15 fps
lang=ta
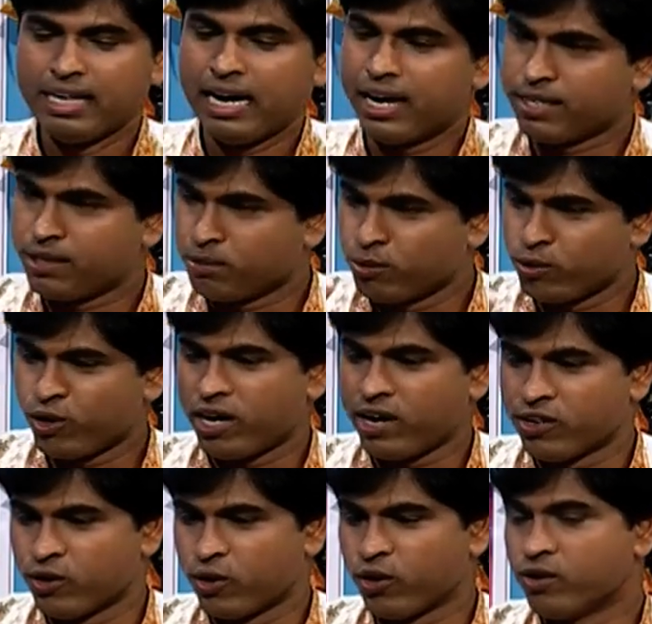அடுத்து
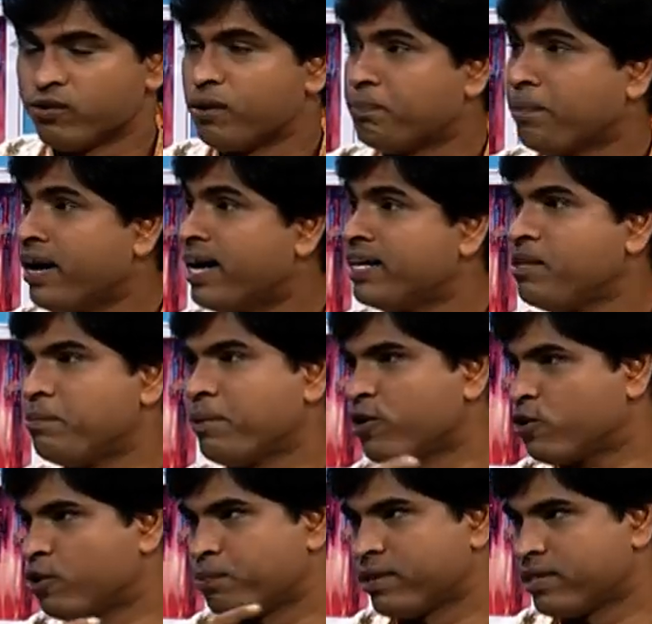மூன்றாவது ஒரு உணவு பாதி
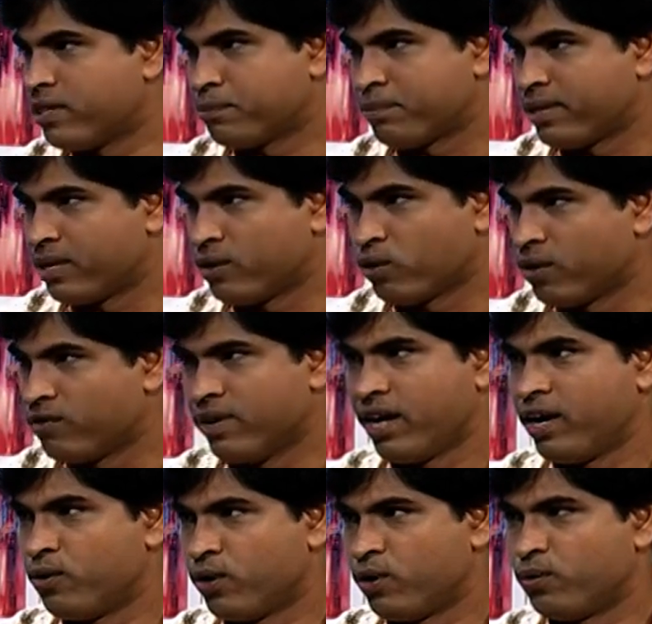பக்குவப்படுத்தப்பட்ட
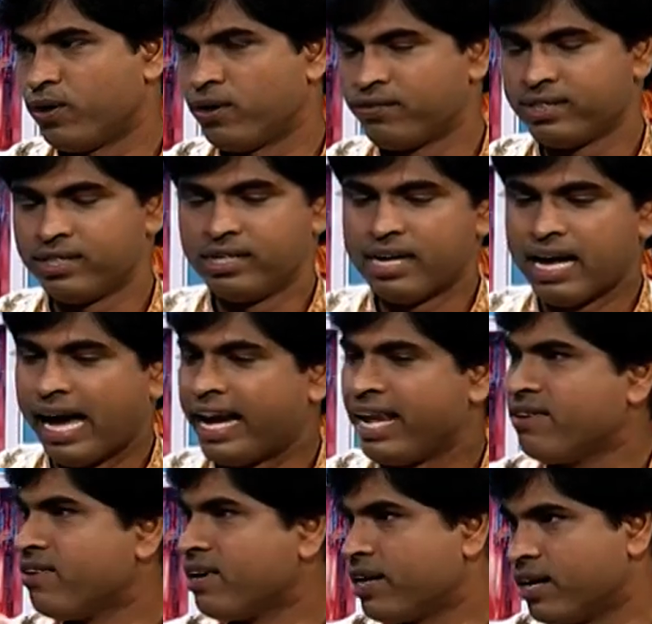உணவுகள்னு ஒரு உணவு
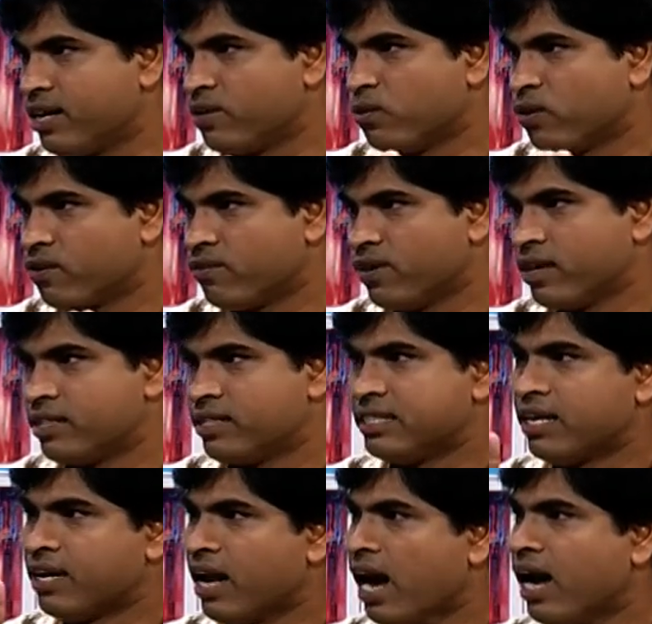அரைவேக்காடு உணவுகள்
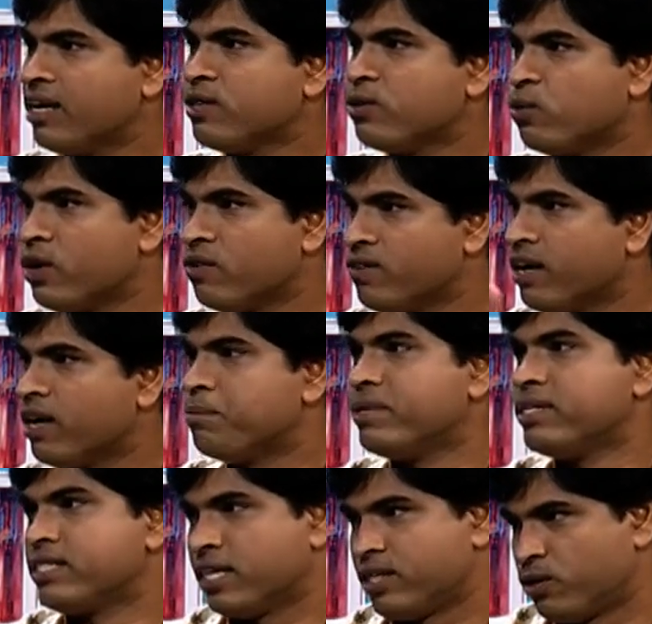இந்த நான்கு உணவுகளுமே
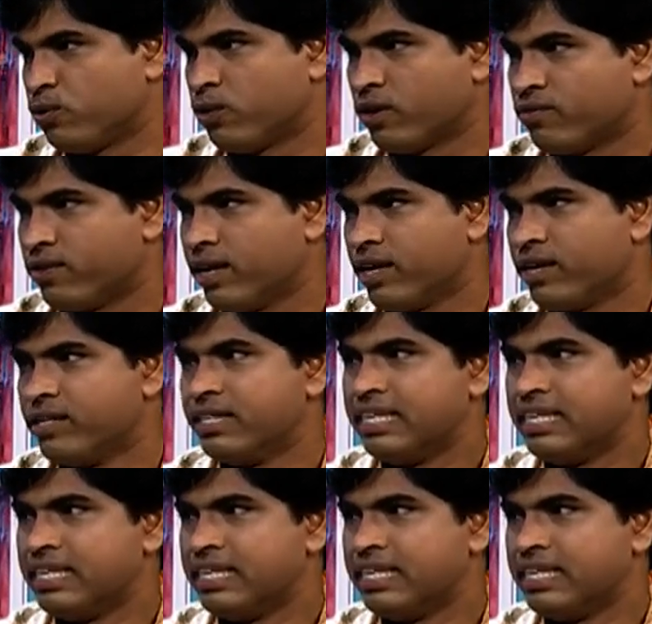சத்து உணவுகள்